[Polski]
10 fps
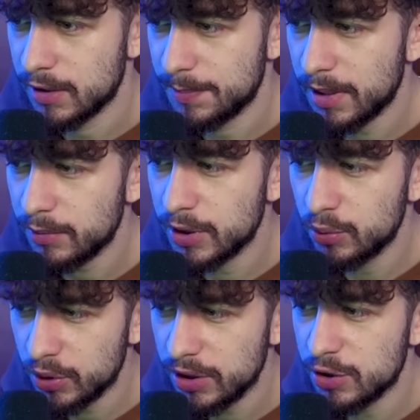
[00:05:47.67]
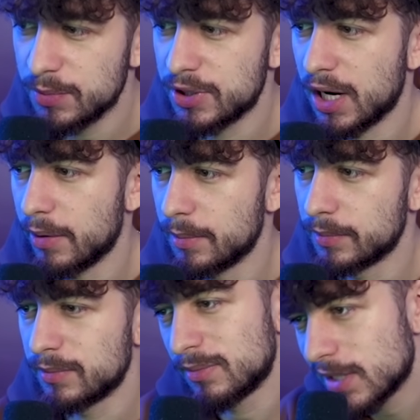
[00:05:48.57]
zbierał się dłużej niż myślałem.
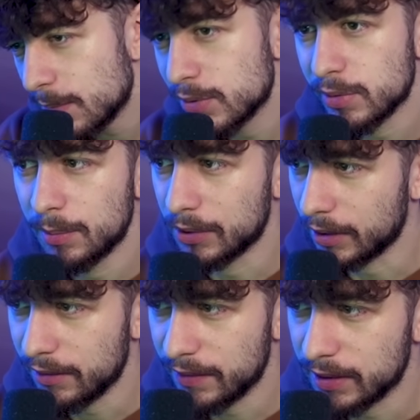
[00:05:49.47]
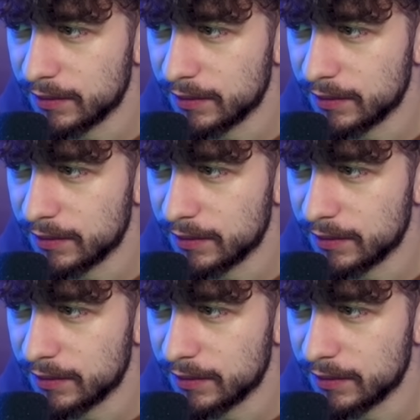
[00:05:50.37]
Zepsułem trochę, fakt